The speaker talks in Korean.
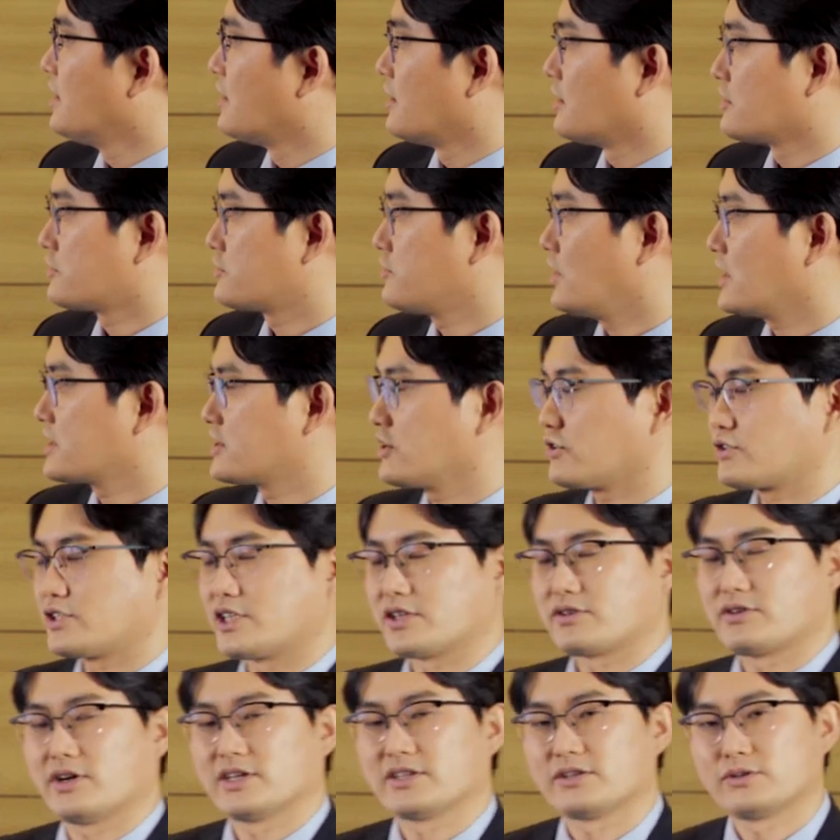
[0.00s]
어, 수학적
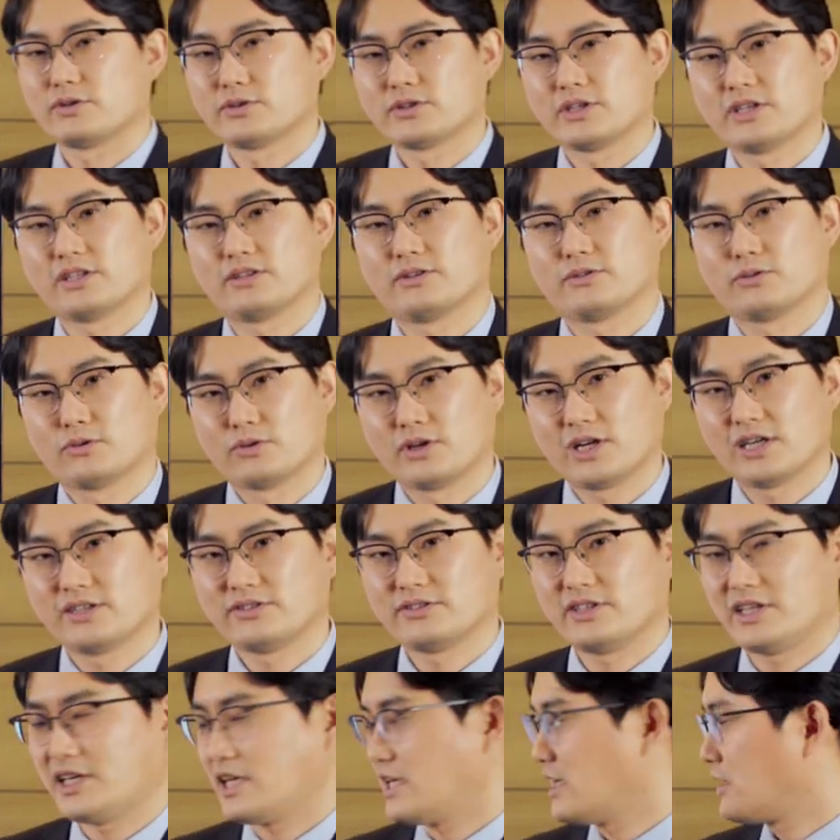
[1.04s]
직관으로는
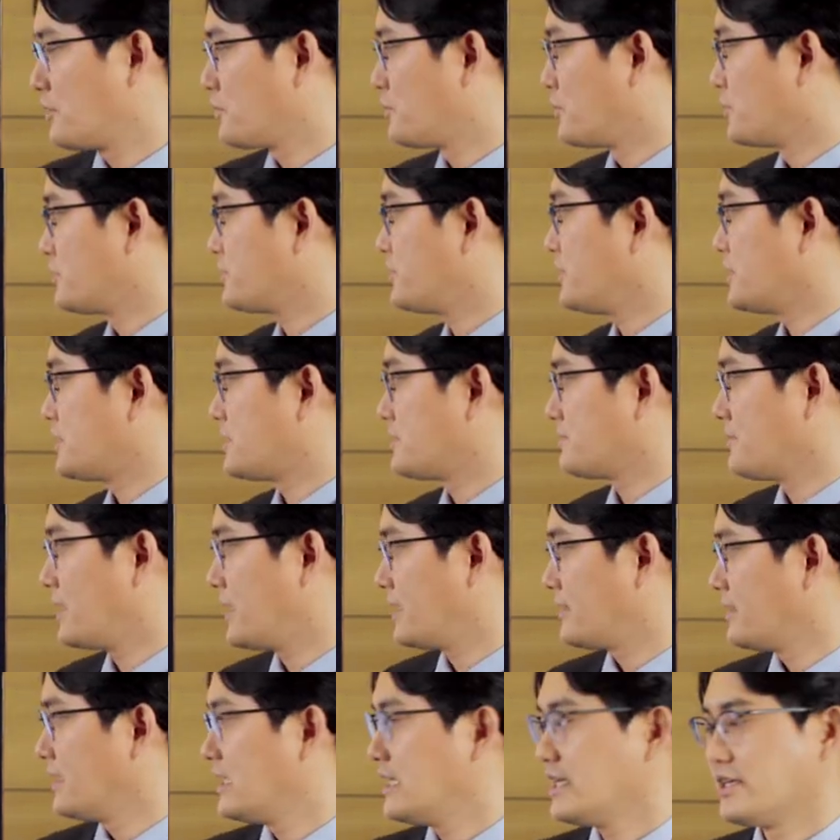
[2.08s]
놀라운 일이라고 볼 수
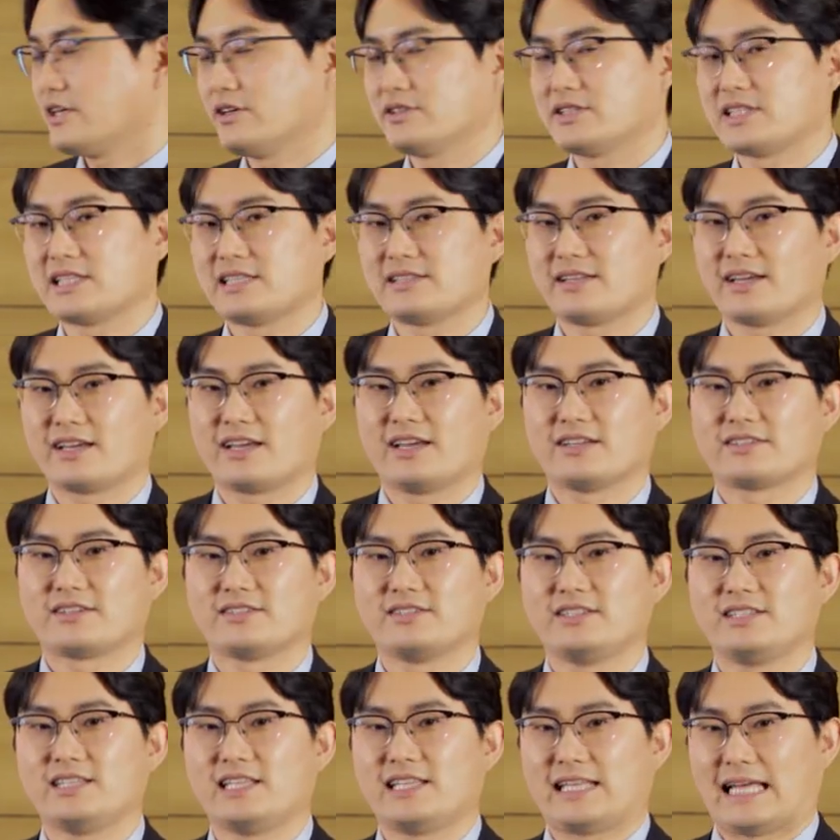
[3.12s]
있지만 현실
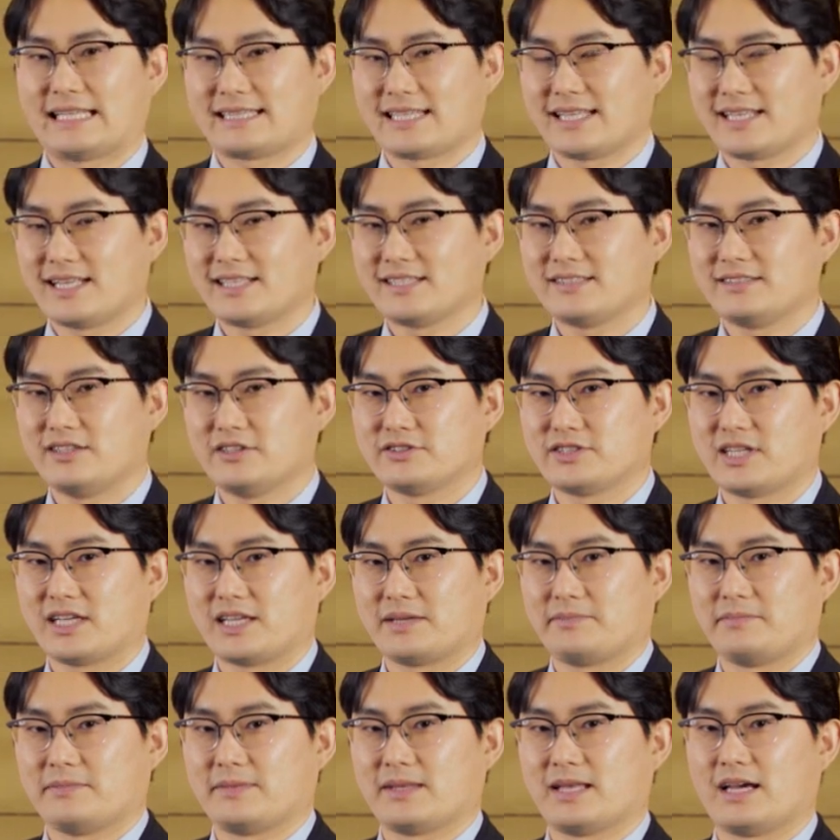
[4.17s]
세계에선 흔히 나타나는
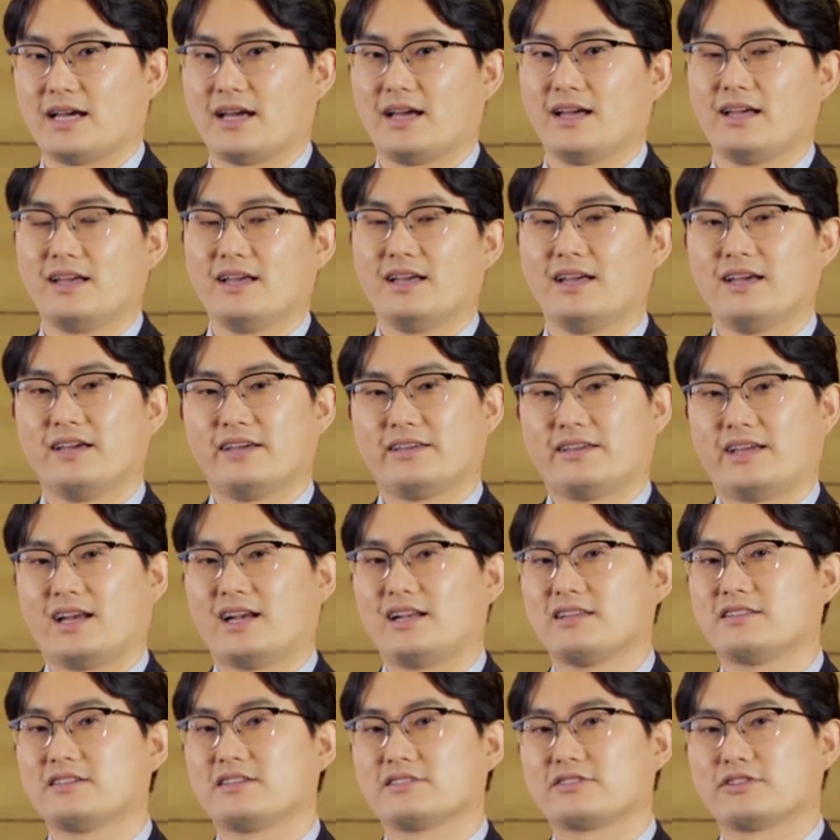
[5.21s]
현상입니다.
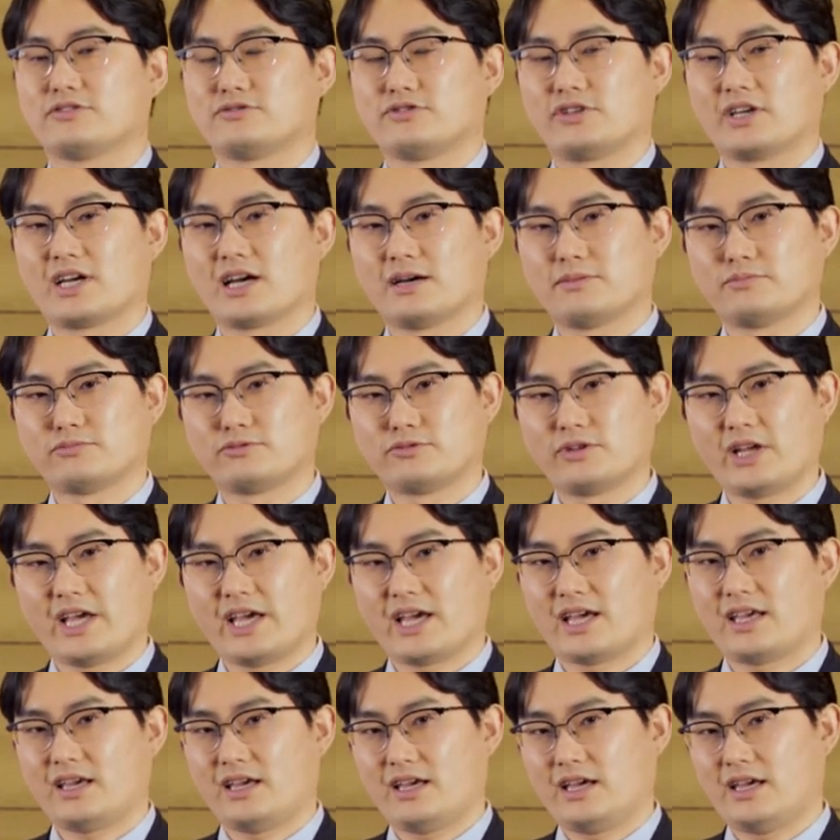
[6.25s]
예를 들어서 우리가
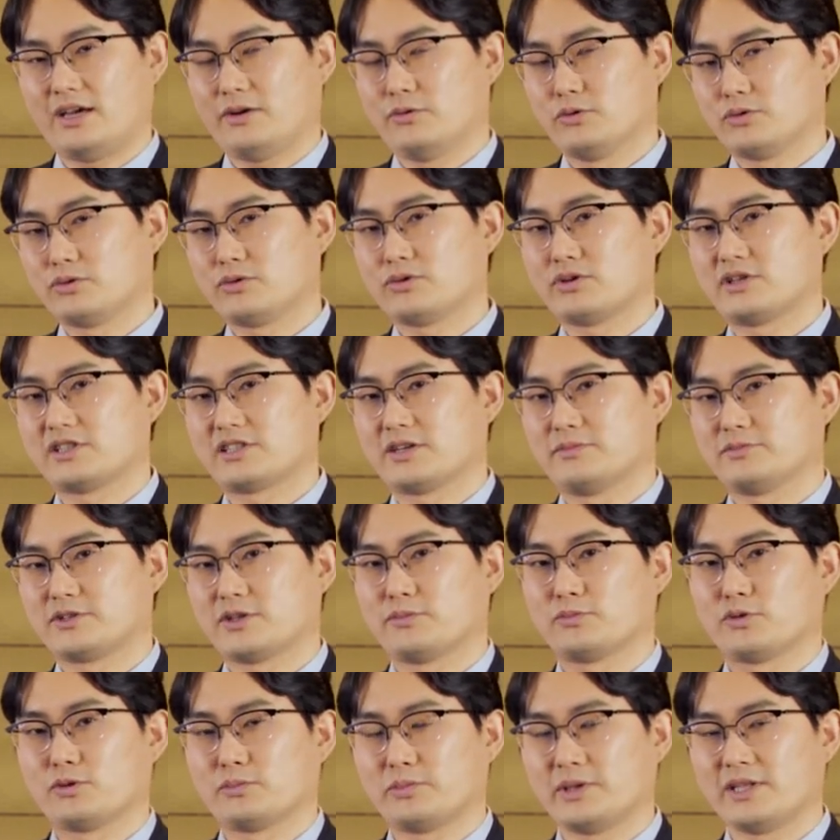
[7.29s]
물의 온도를
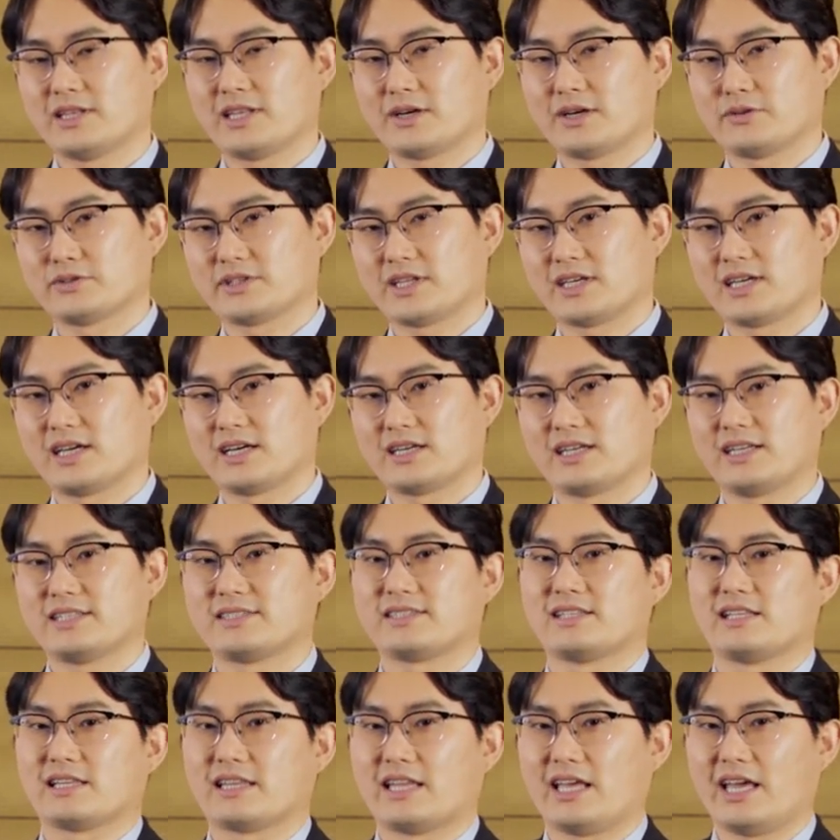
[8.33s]
점점 높인다고 생각을
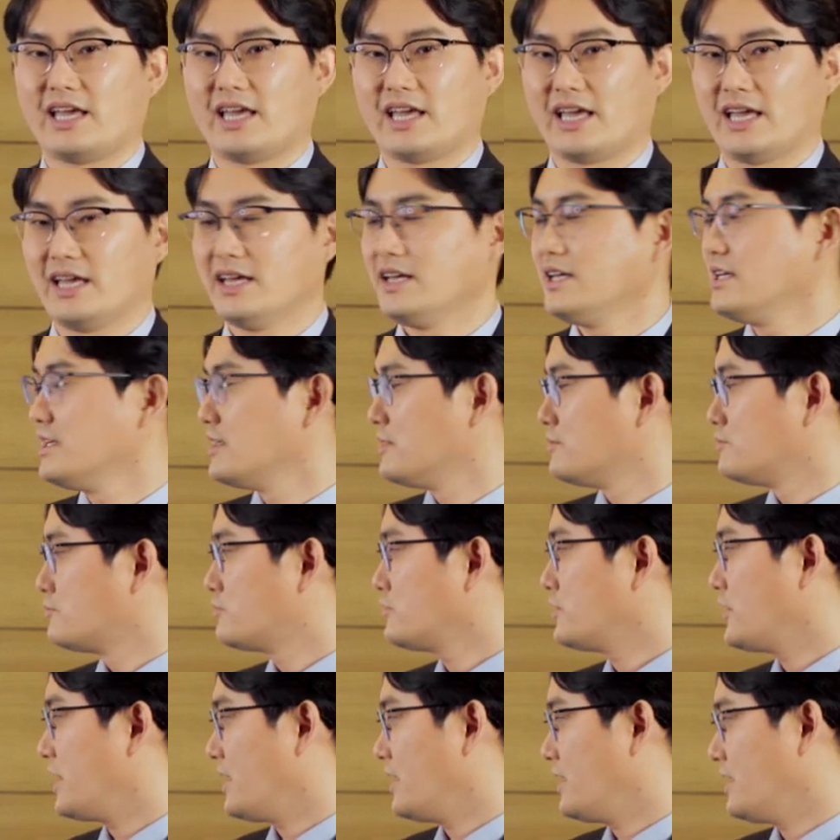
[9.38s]
했을 때
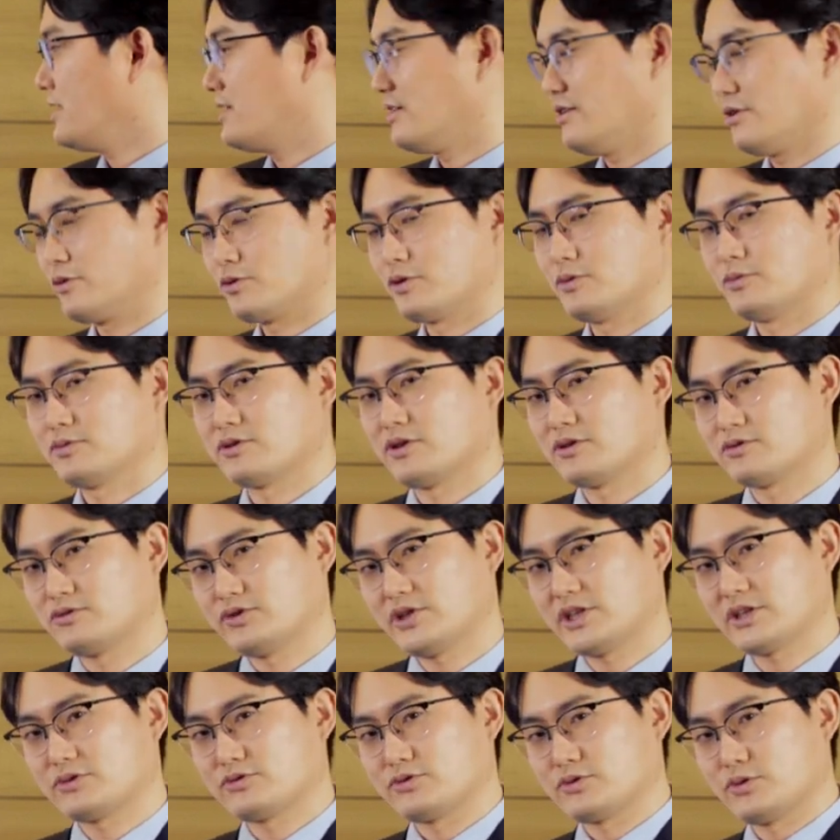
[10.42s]
물이 0도부터
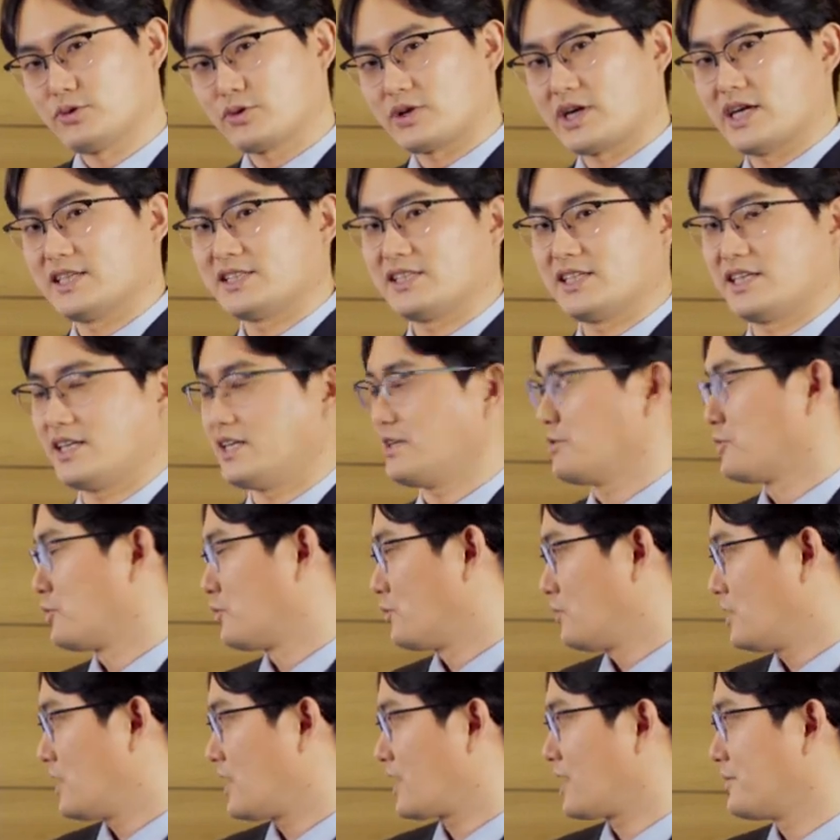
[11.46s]
99도까지
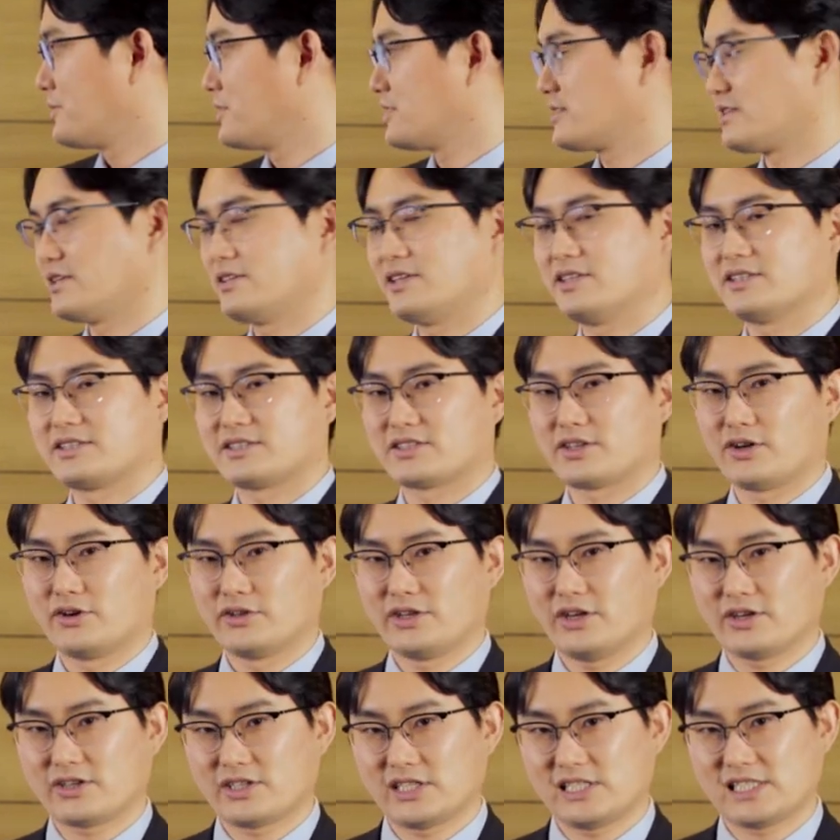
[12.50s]
올라가면서는
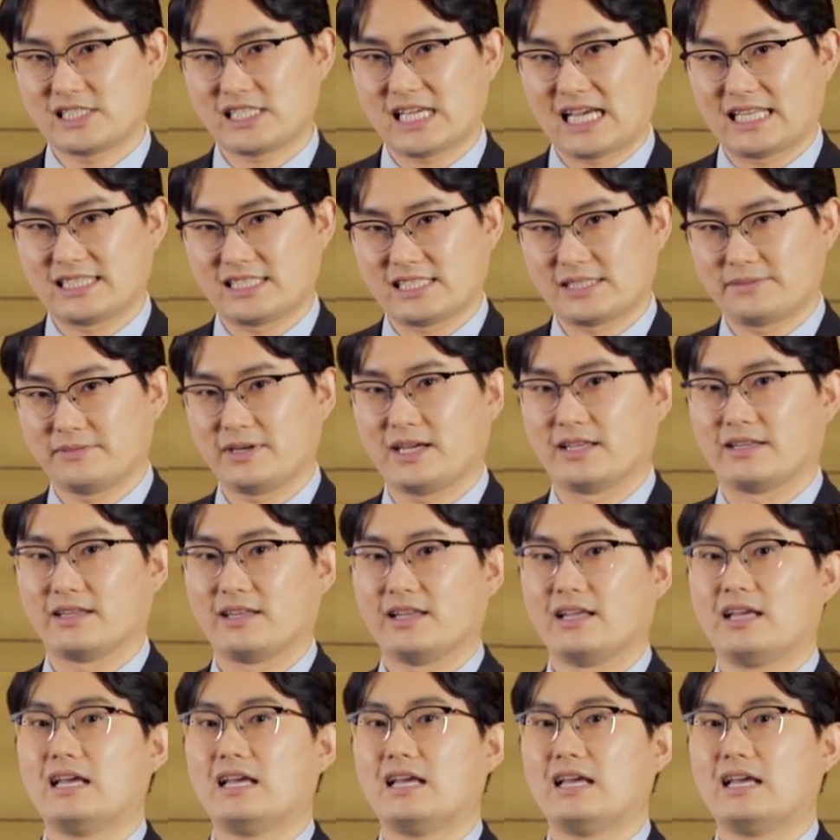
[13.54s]
전혀 끓지 않지만